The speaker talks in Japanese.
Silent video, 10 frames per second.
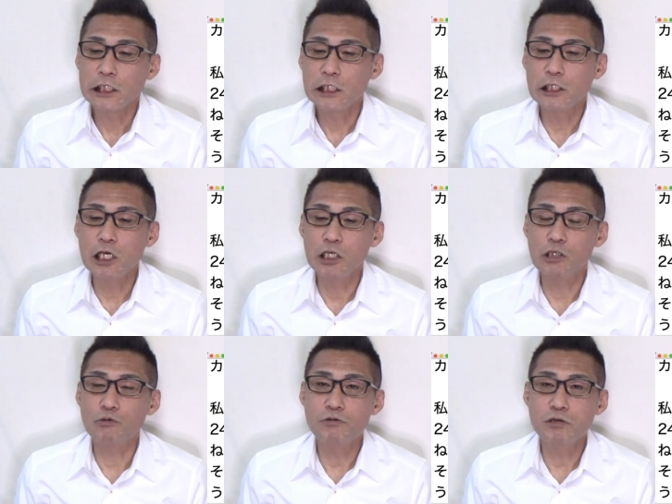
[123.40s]
一体
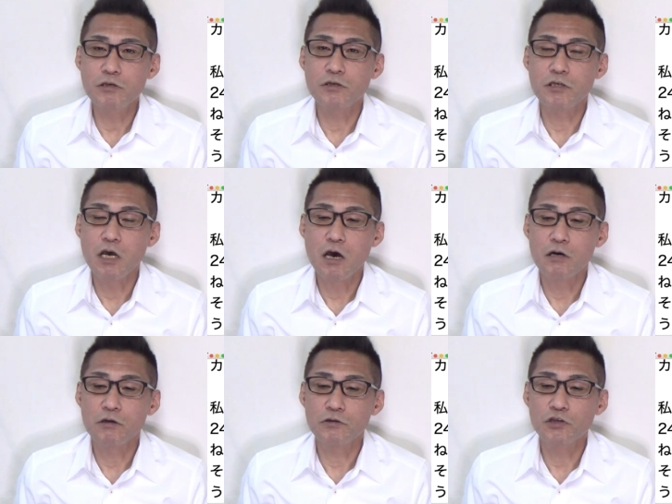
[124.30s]
どういうね、
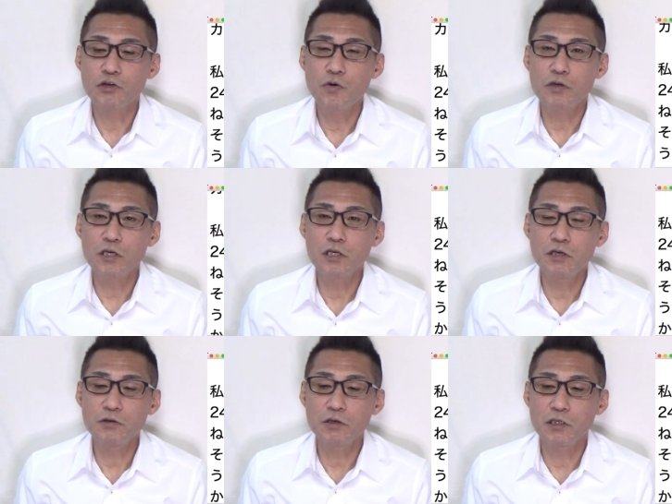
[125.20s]
あの、長期
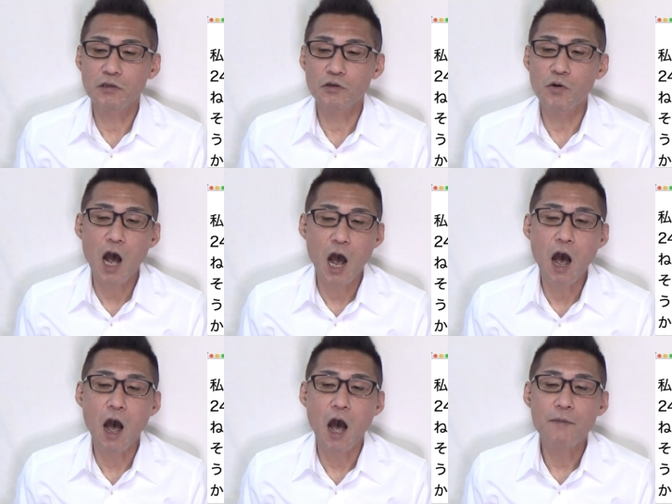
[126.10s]
入院と
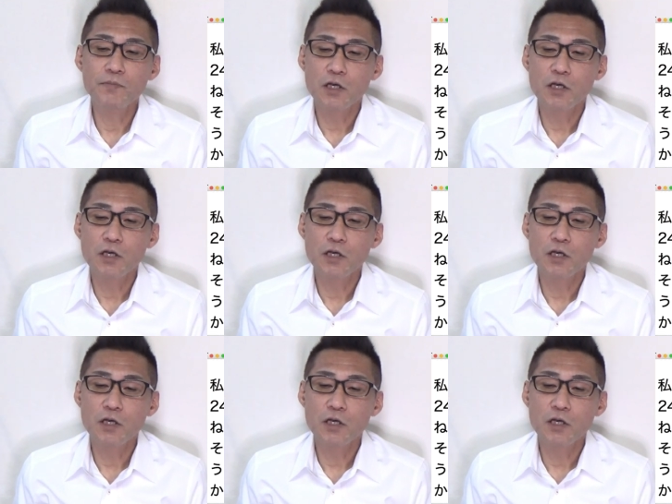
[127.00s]
か、